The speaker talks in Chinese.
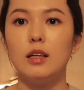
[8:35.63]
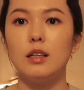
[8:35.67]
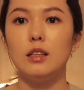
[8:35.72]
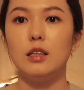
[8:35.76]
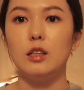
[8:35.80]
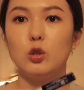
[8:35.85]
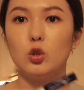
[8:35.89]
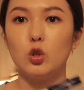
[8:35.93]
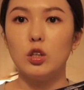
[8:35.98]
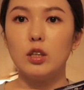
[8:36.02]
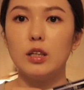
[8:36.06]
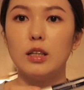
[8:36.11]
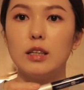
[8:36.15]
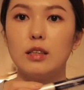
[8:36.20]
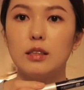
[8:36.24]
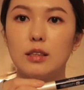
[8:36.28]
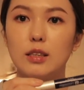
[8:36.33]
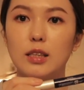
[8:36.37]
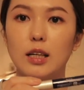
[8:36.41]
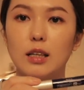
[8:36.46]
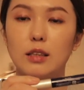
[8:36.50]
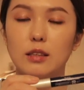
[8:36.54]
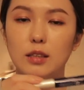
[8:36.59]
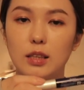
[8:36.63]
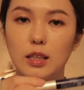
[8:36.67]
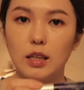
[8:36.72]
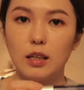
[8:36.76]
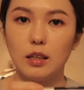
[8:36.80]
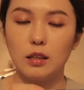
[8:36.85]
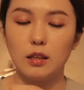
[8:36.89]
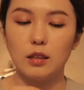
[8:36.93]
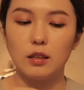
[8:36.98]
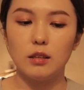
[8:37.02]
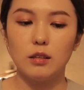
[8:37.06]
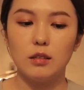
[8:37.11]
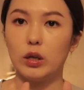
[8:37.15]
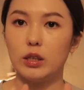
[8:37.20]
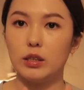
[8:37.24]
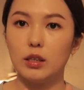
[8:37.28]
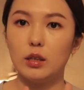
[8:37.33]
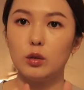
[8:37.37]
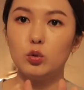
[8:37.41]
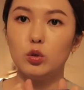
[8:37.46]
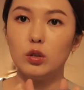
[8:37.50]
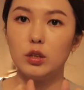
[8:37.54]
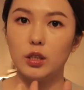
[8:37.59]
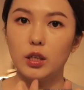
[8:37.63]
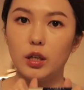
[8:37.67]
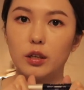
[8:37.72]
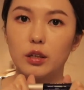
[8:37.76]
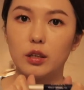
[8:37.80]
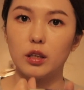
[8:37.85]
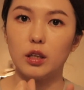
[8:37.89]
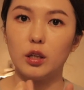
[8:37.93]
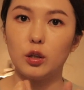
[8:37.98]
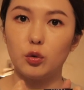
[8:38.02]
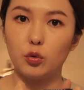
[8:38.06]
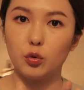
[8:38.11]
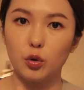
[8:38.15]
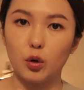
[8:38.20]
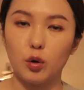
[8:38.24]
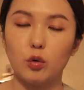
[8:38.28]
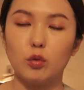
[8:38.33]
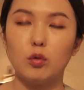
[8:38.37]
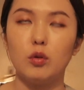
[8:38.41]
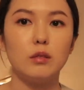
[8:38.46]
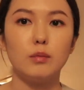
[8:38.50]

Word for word: 你就可以上这一个，晚上睡觉也可以用，